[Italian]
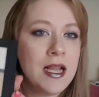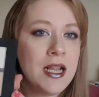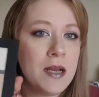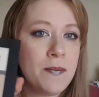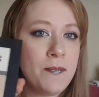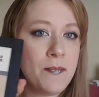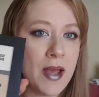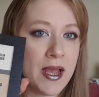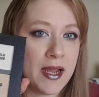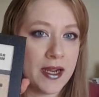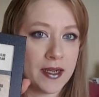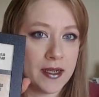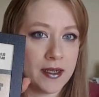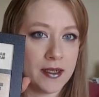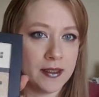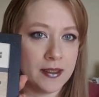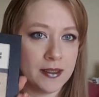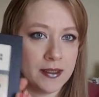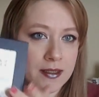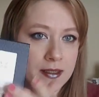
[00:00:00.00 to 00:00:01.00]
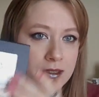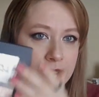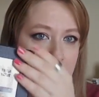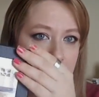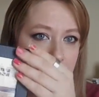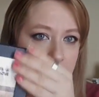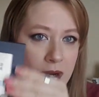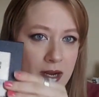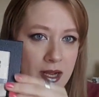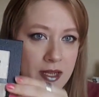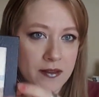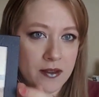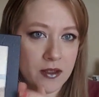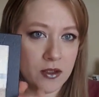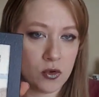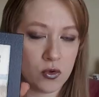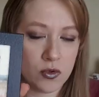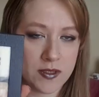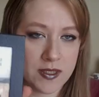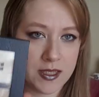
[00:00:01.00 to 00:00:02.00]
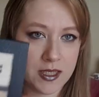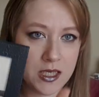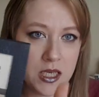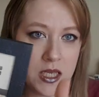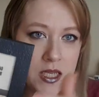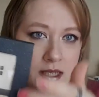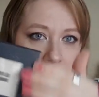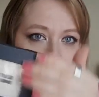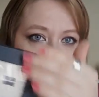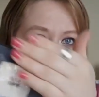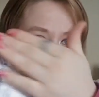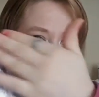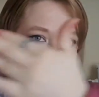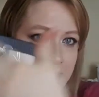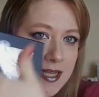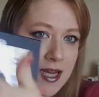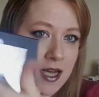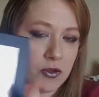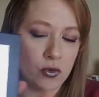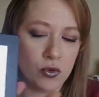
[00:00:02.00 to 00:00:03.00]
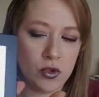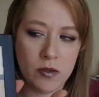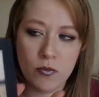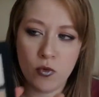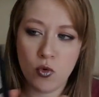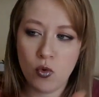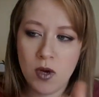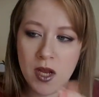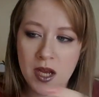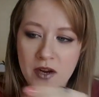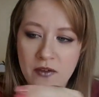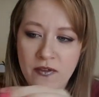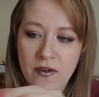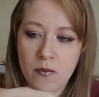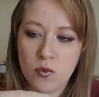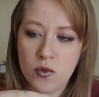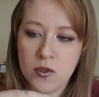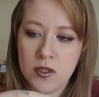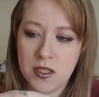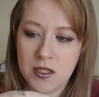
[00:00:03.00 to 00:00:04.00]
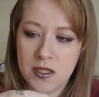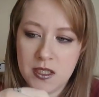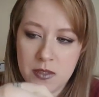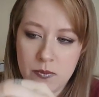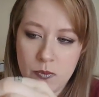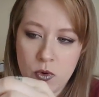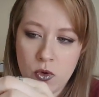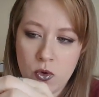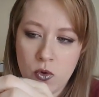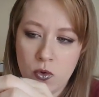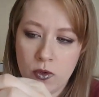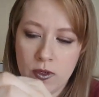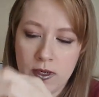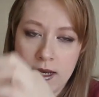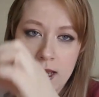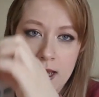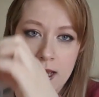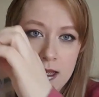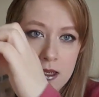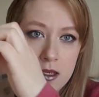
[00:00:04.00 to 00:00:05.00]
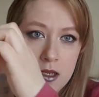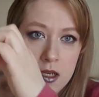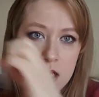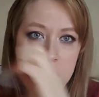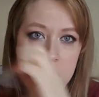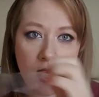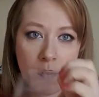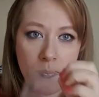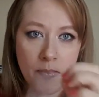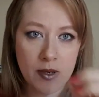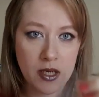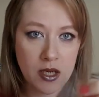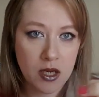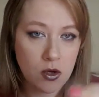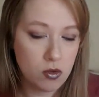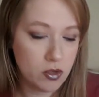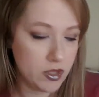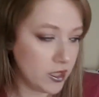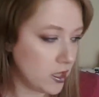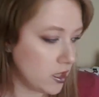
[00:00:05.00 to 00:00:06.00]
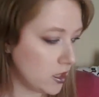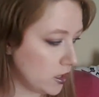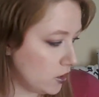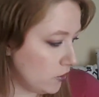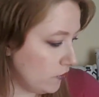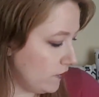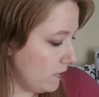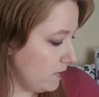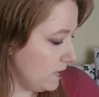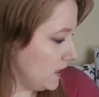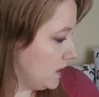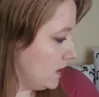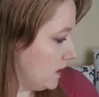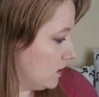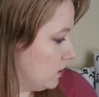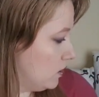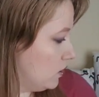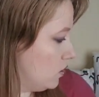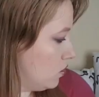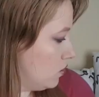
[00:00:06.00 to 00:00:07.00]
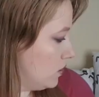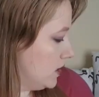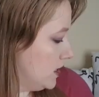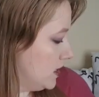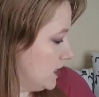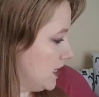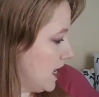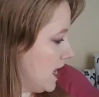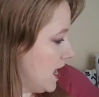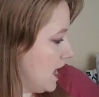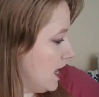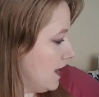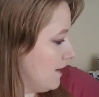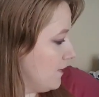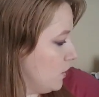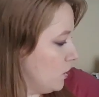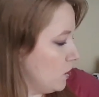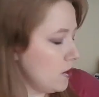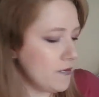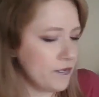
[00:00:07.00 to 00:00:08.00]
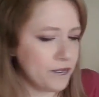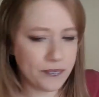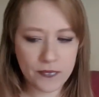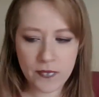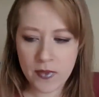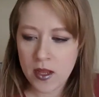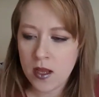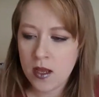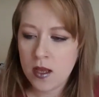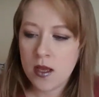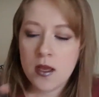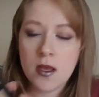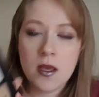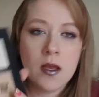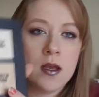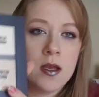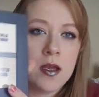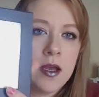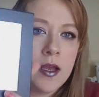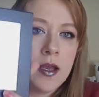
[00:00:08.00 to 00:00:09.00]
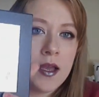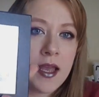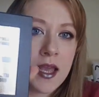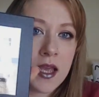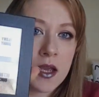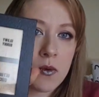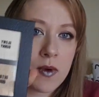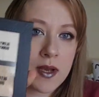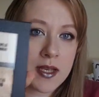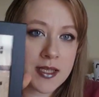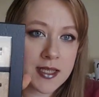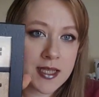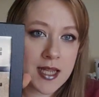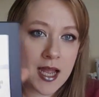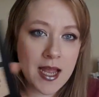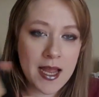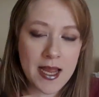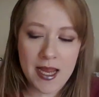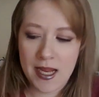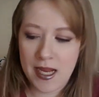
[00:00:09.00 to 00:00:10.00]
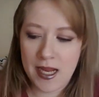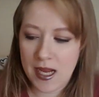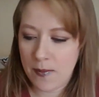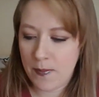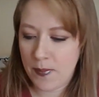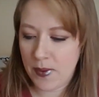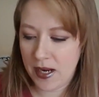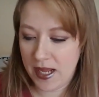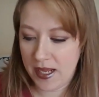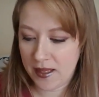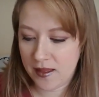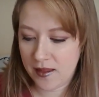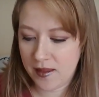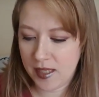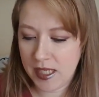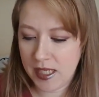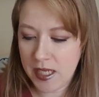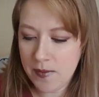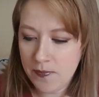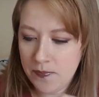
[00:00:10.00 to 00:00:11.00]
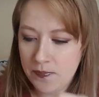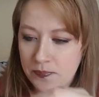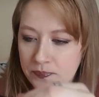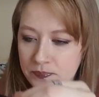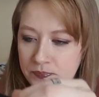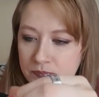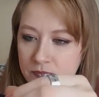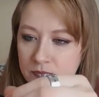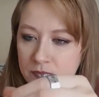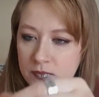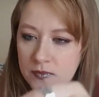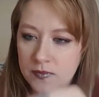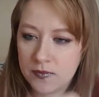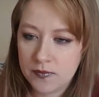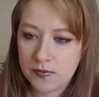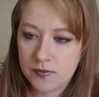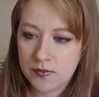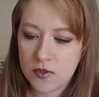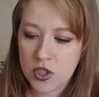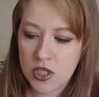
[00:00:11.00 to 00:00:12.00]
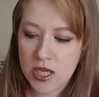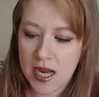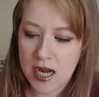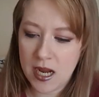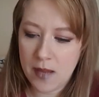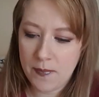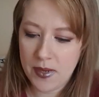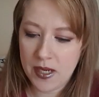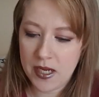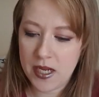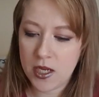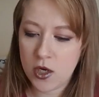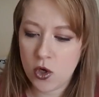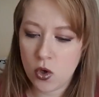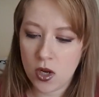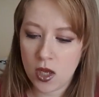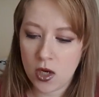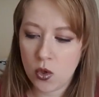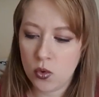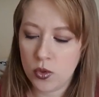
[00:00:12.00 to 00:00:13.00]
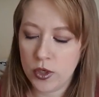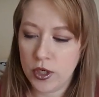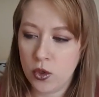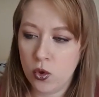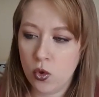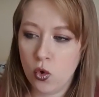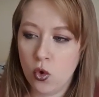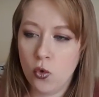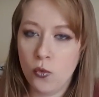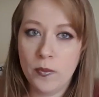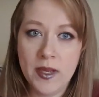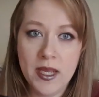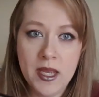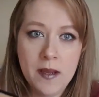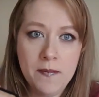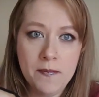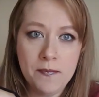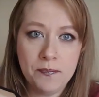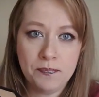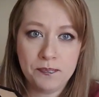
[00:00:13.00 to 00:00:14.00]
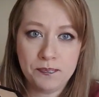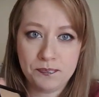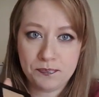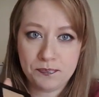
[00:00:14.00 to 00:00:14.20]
il pack della palette è così, il damascato di Mulak famosissimo con la pellicolina che ovviamente togliamo e questa è la palette, c'è la pellicola con i nomi